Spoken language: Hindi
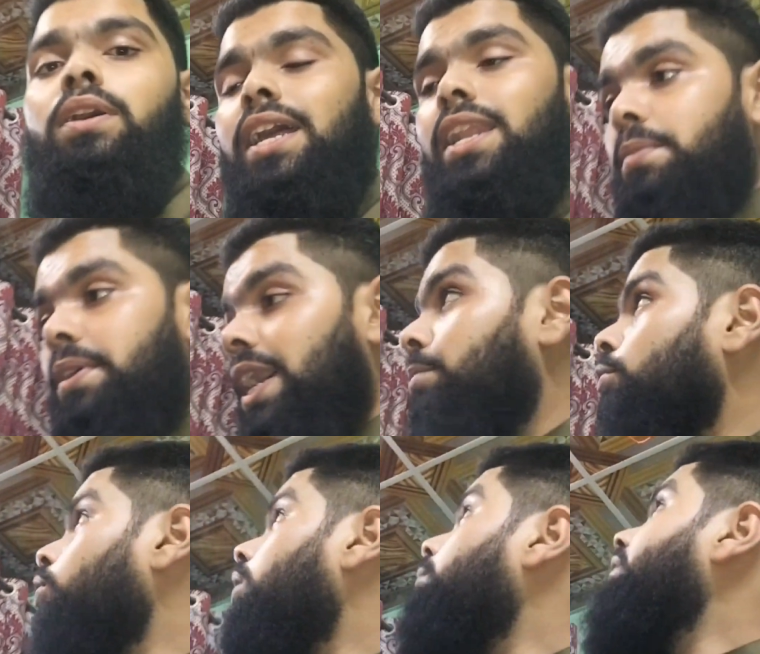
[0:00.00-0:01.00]
तो बहरहाल मैंने आप
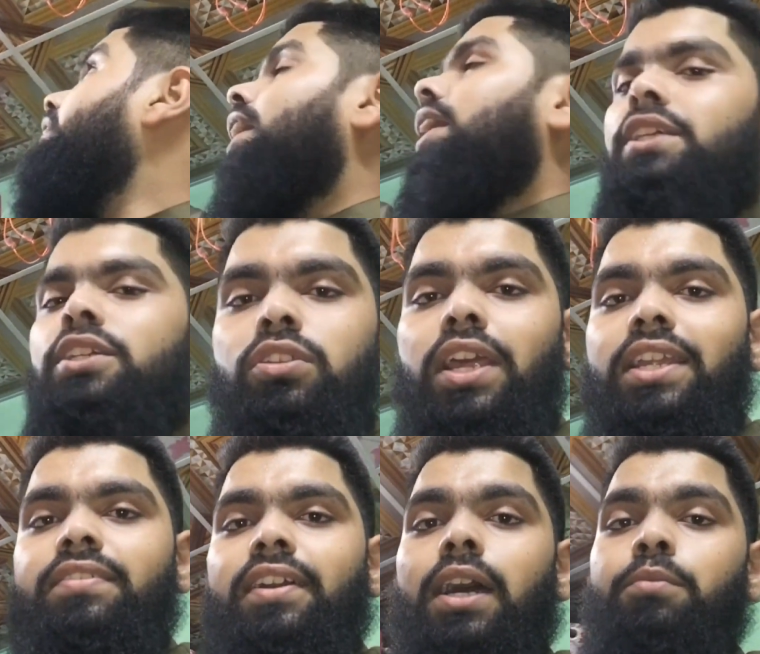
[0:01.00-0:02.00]
लोगों को अभी दिखा दी जो
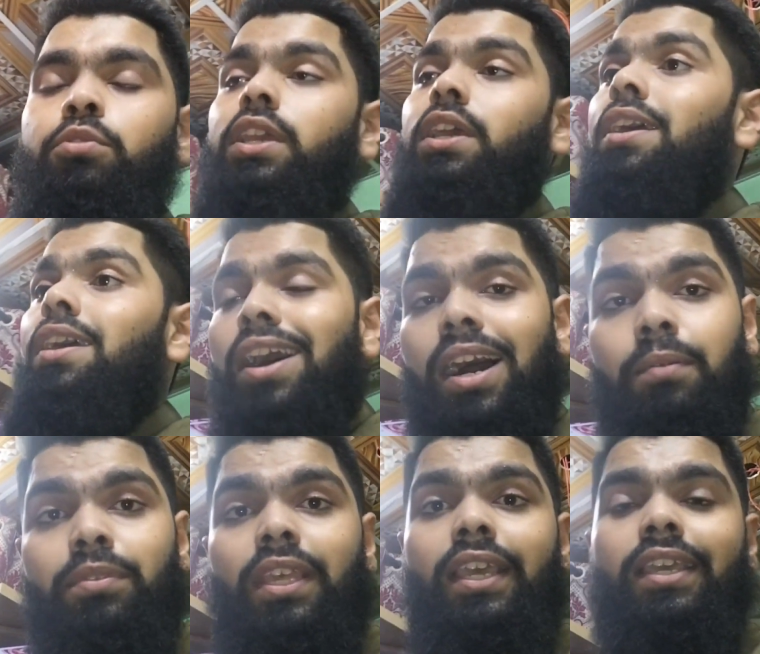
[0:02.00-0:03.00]
लाइट्स ख़राब हुई हैं
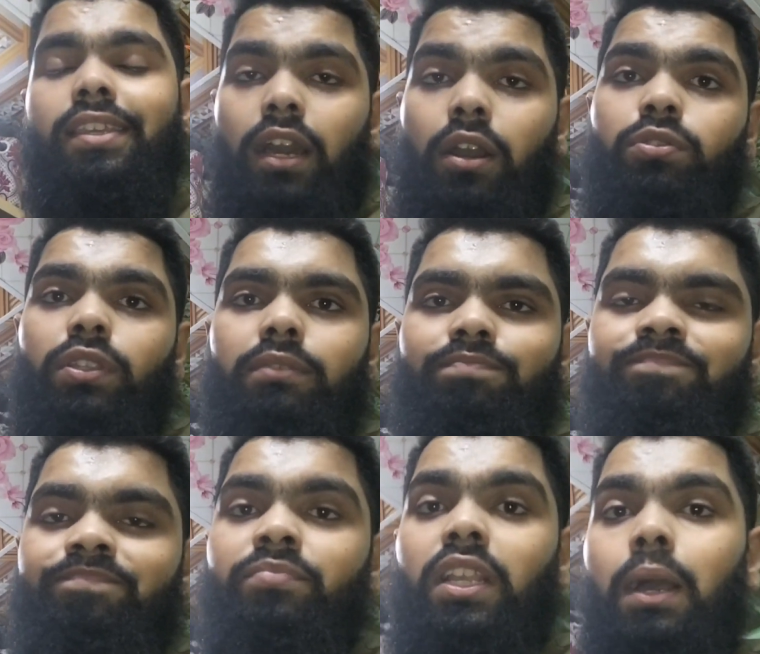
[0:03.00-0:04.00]
अब देखें क्या होता है
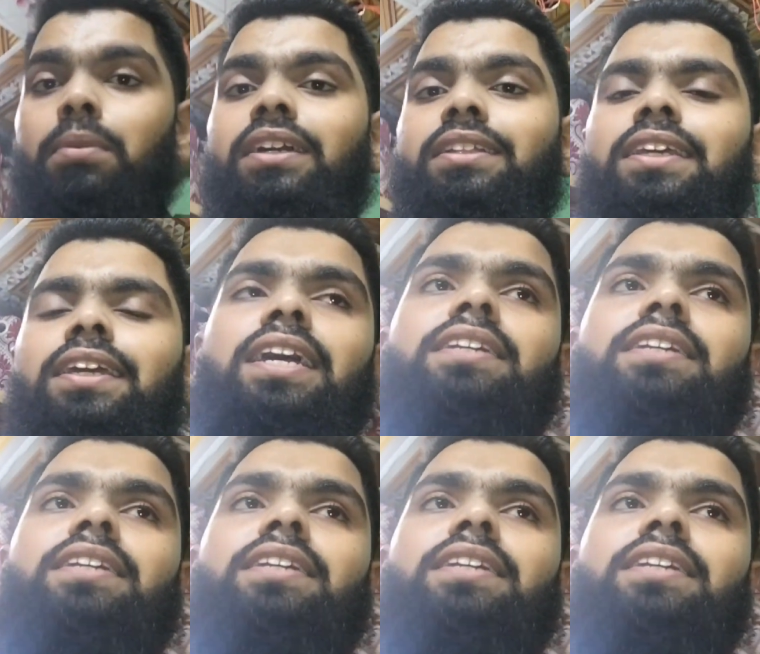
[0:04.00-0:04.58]
कब लगती है